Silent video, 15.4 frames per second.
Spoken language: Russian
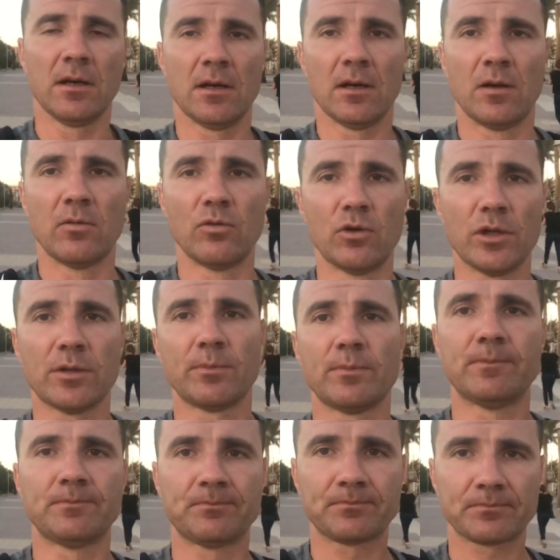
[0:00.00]
Вот.
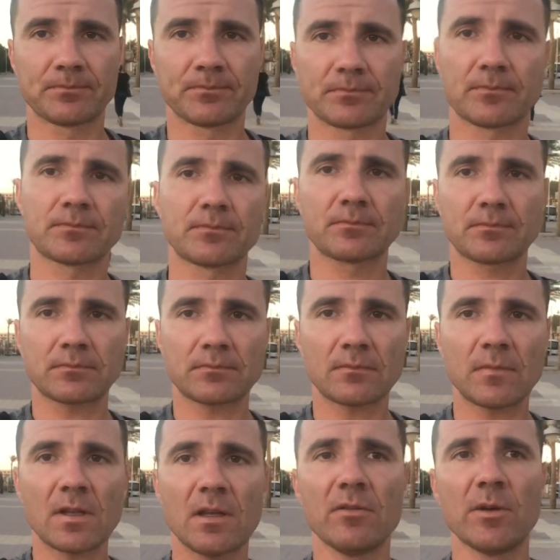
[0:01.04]

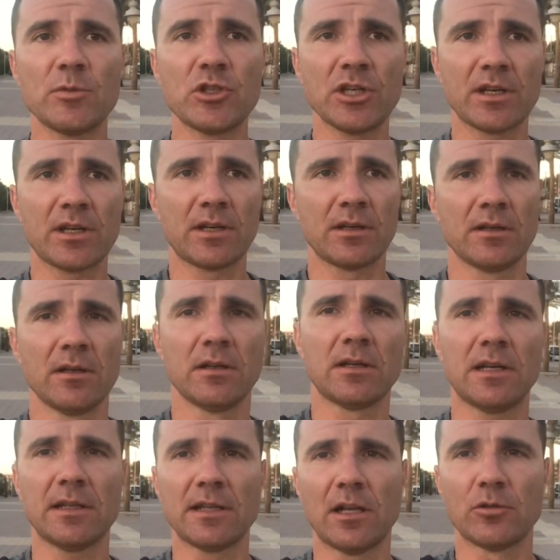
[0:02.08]
Вообще,
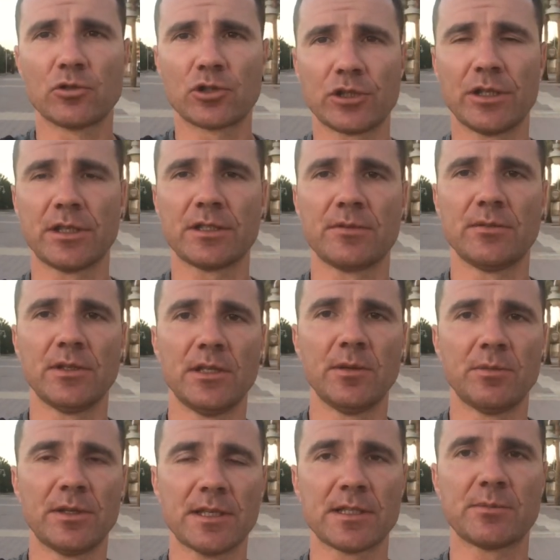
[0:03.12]
когда лучше ехать в
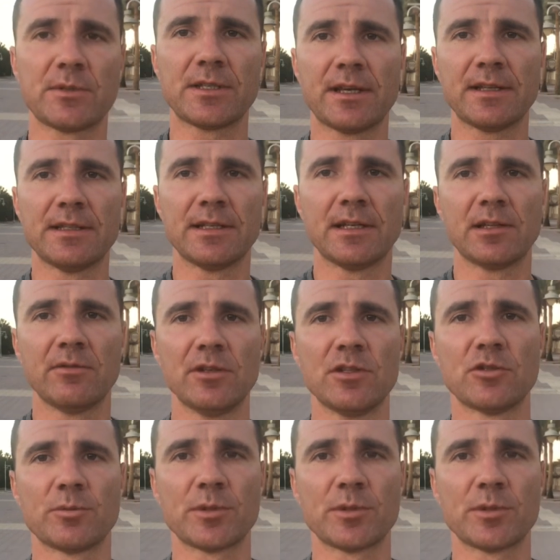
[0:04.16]
Египет, я записал отдельное видео.